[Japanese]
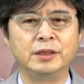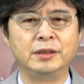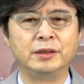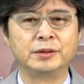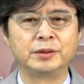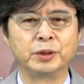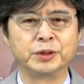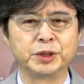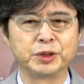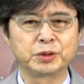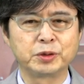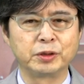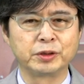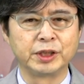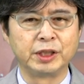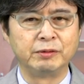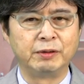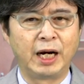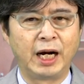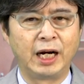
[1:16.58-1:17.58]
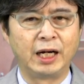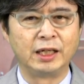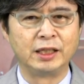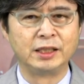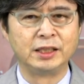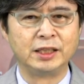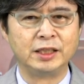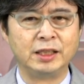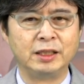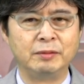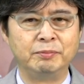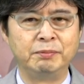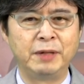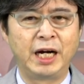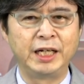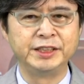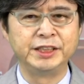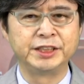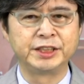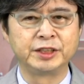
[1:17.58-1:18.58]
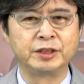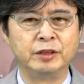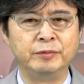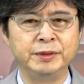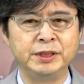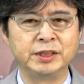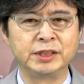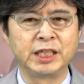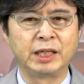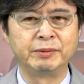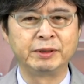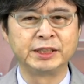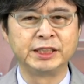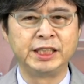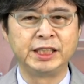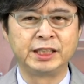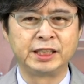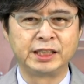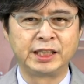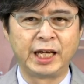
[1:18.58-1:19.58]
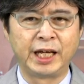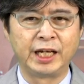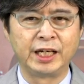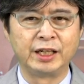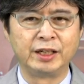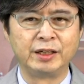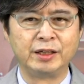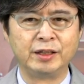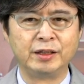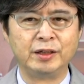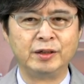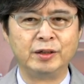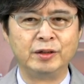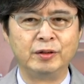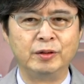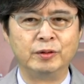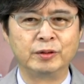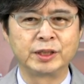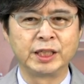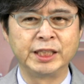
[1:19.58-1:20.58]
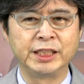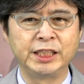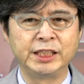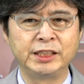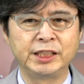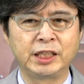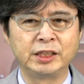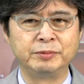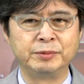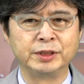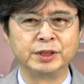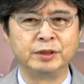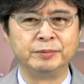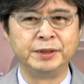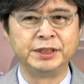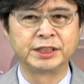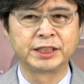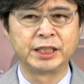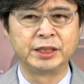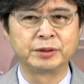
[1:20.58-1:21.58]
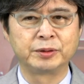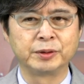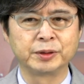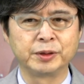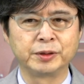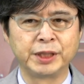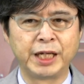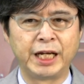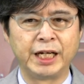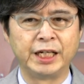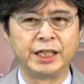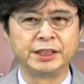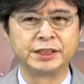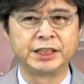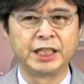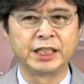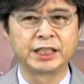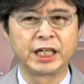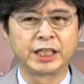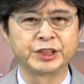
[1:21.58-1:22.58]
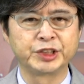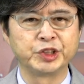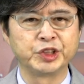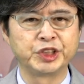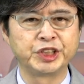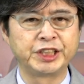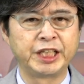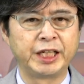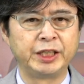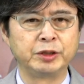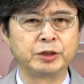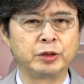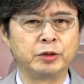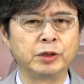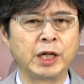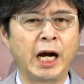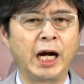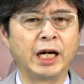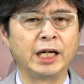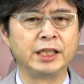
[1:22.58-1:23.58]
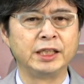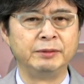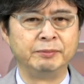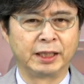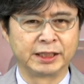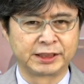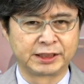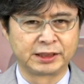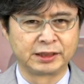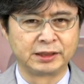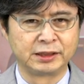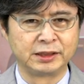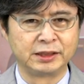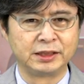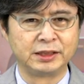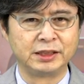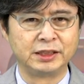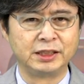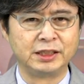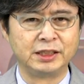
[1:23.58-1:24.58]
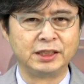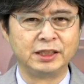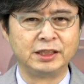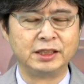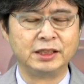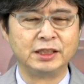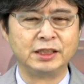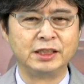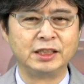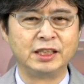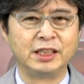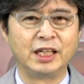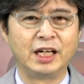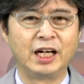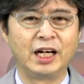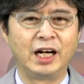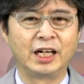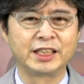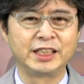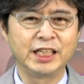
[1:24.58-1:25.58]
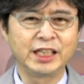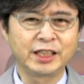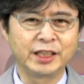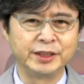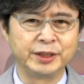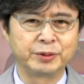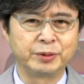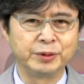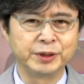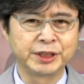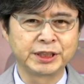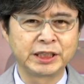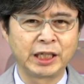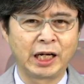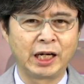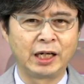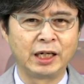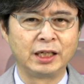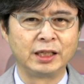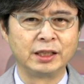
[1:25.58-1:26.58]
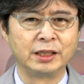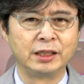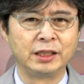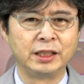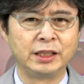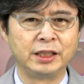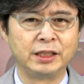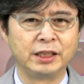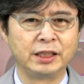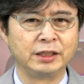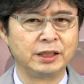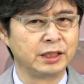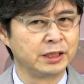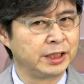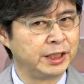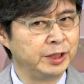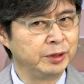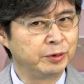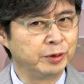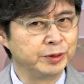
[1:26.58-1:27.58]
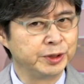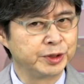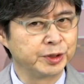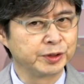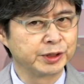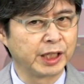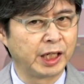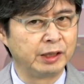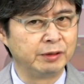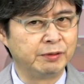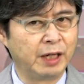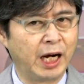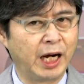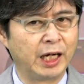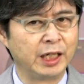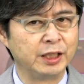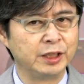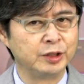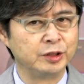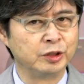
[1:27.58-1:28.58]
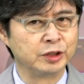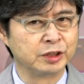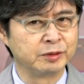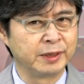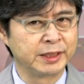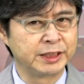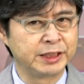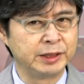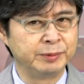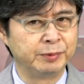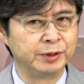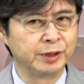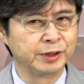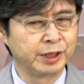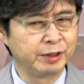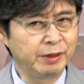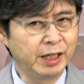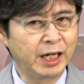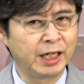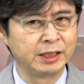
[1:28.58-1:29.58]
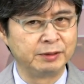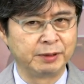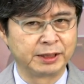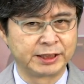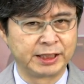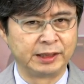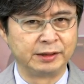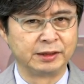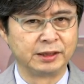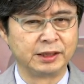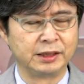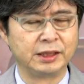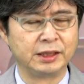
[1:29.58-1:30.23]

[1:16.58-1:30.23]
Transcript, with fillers: 途上国では毎日ゴミの山に行ってお金になるものを見つけることで生活をしている子がいます。明らかにこうした貧困状態は望ましいものではありません。